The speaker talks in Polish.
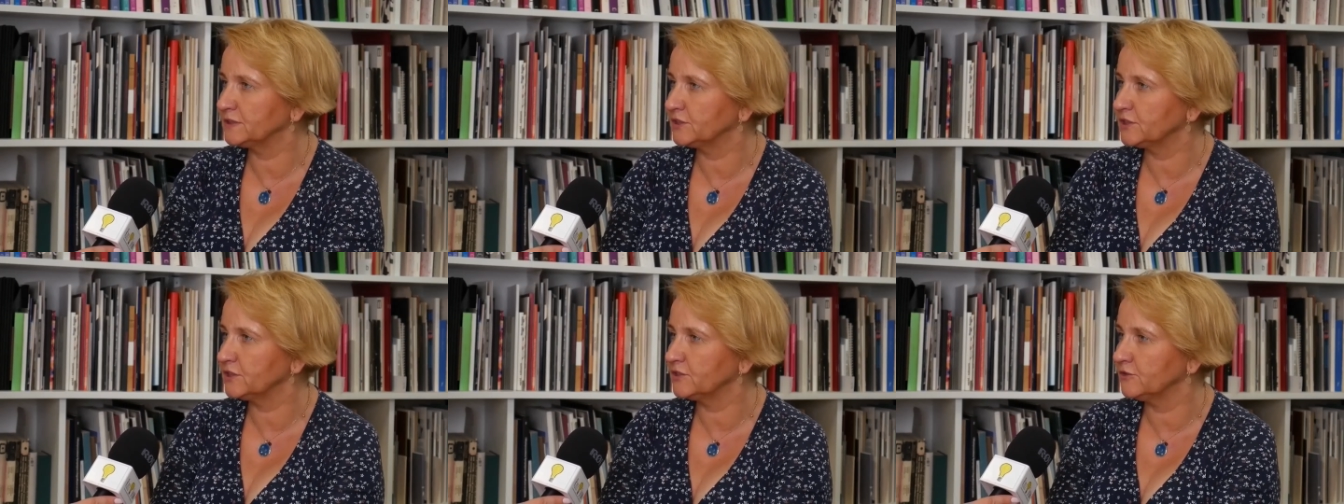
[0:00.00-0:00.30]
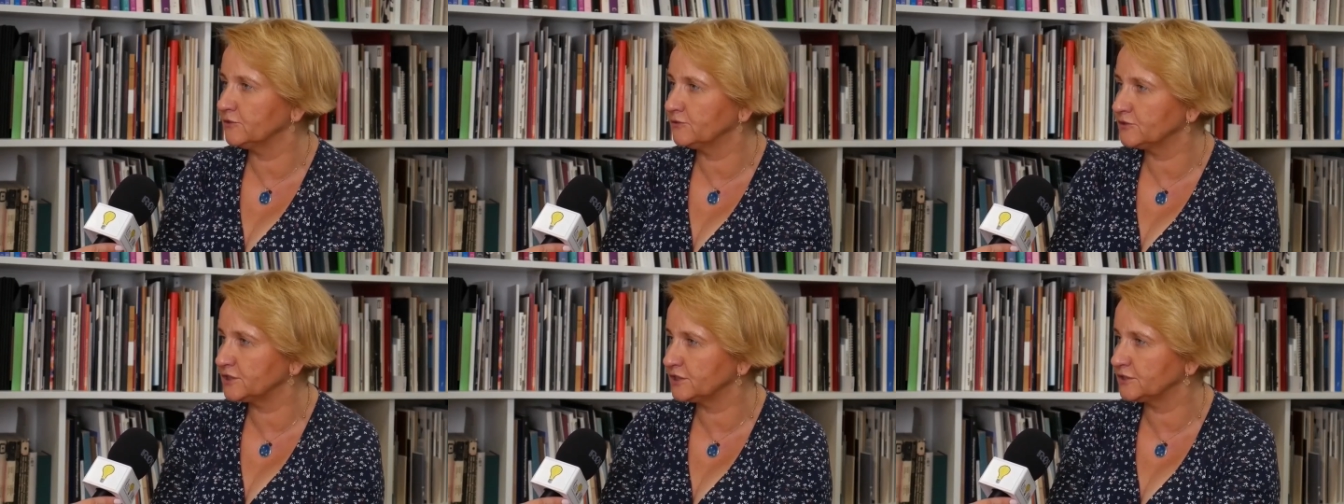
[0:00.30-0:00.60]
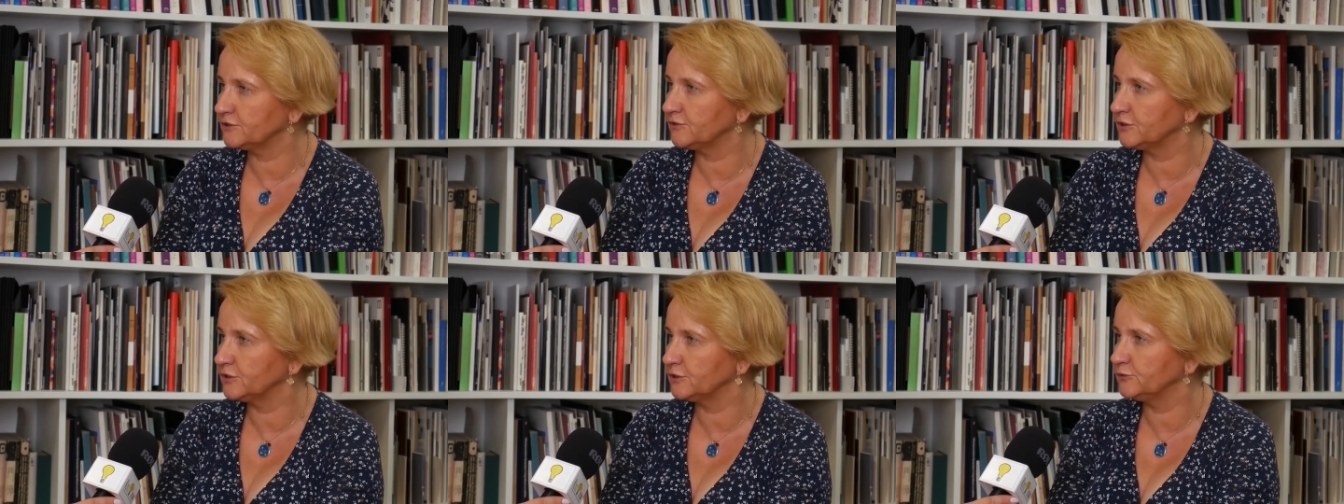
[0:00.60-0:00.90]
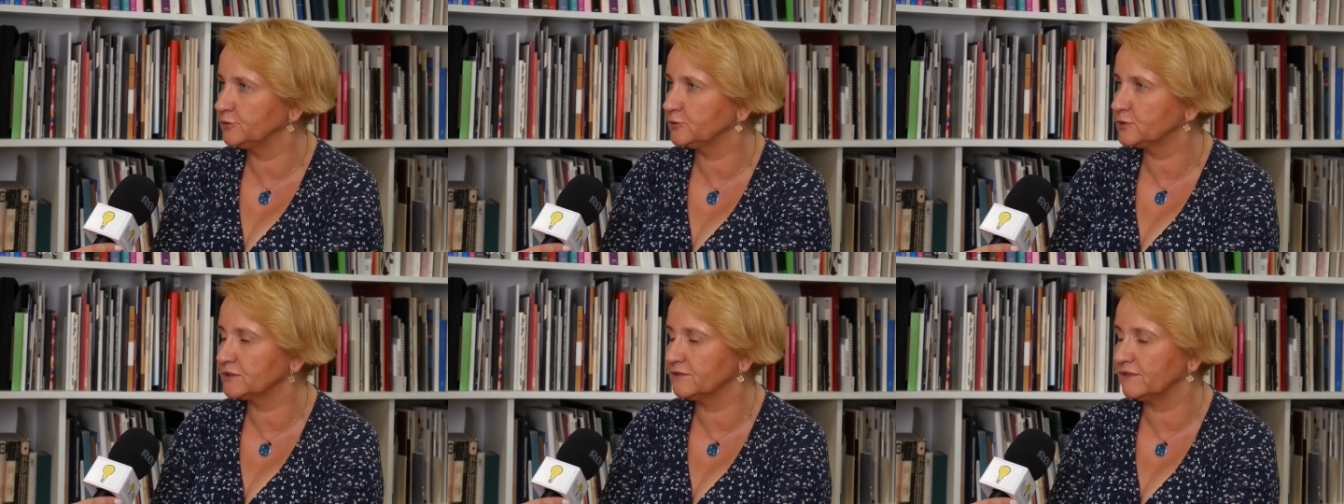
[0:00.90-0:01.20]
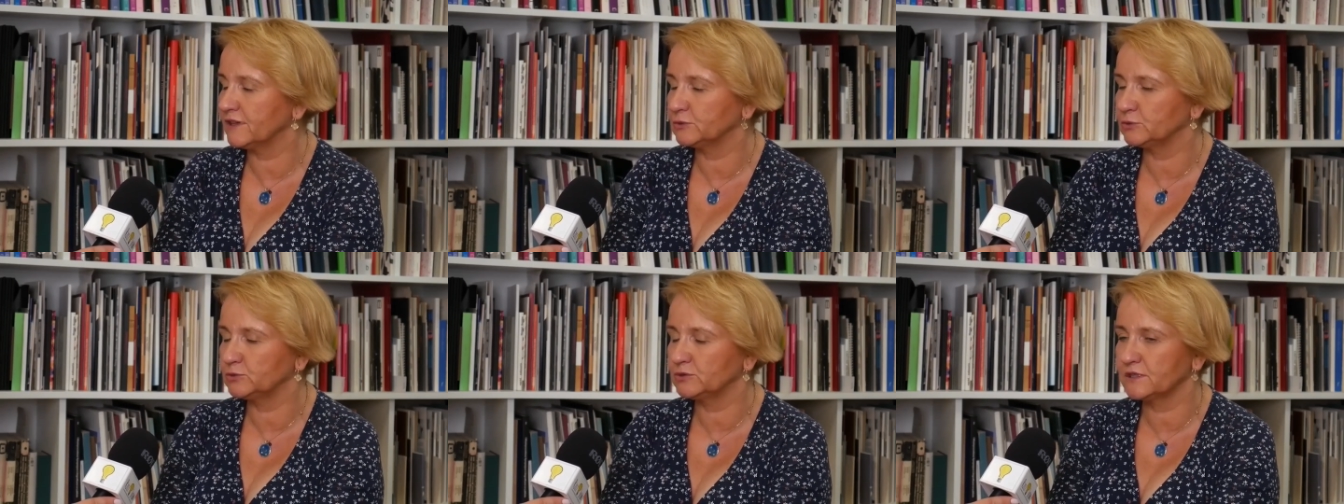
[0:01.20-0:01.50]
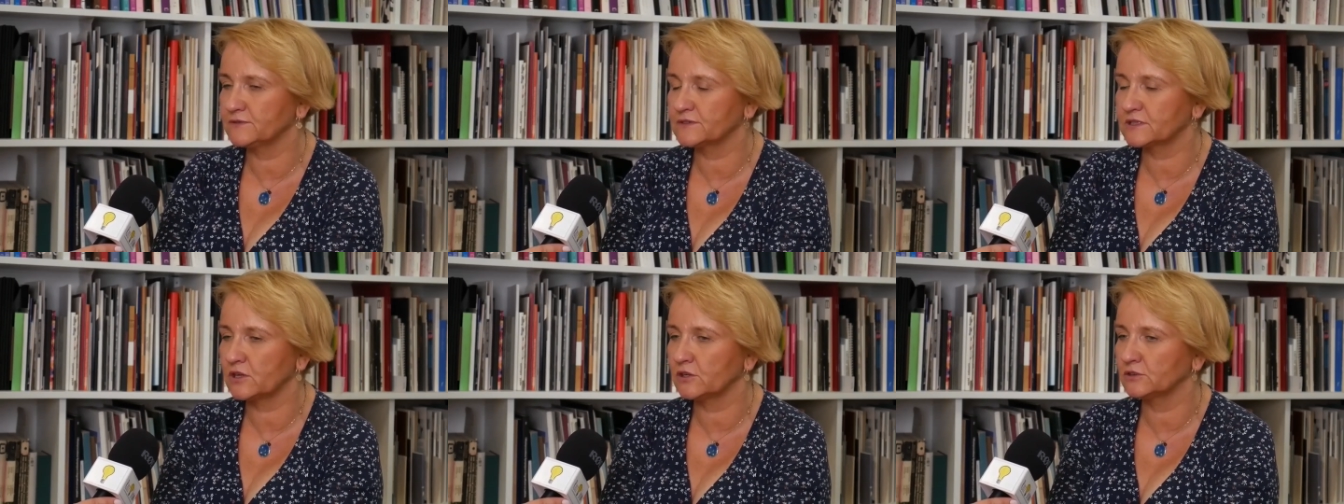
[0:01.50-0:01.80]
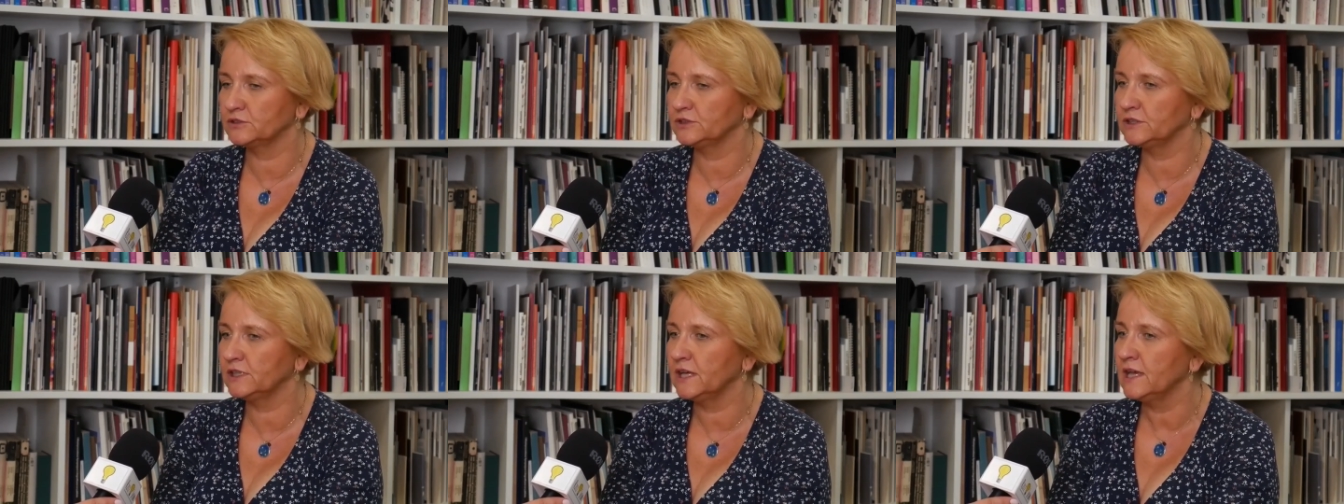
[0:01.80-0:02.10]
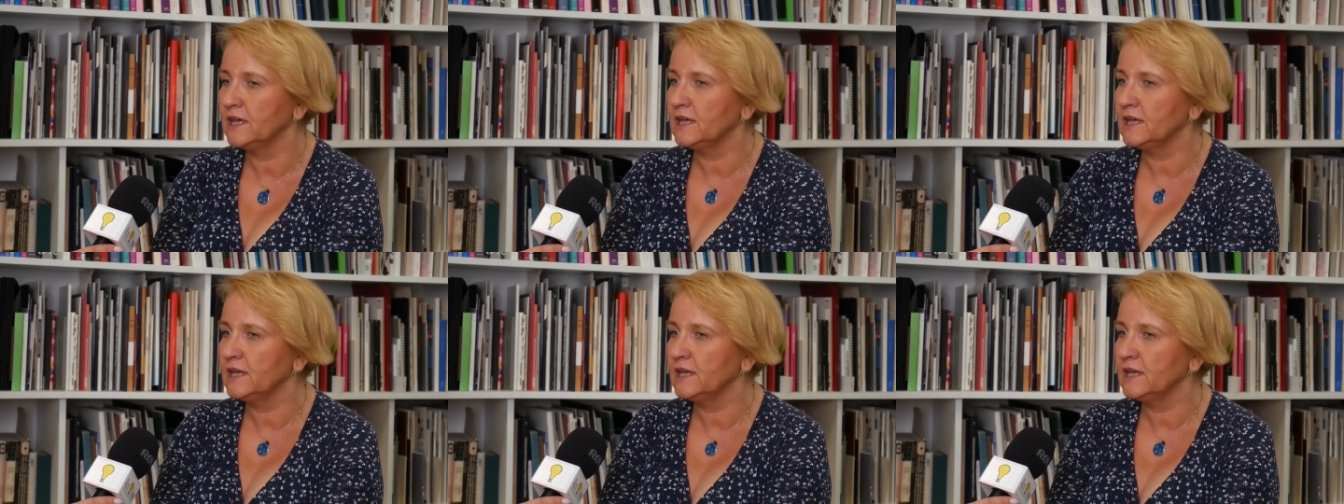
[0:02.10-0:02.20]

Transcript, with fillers: Batorego w trzech województwach tutaj wschodnich,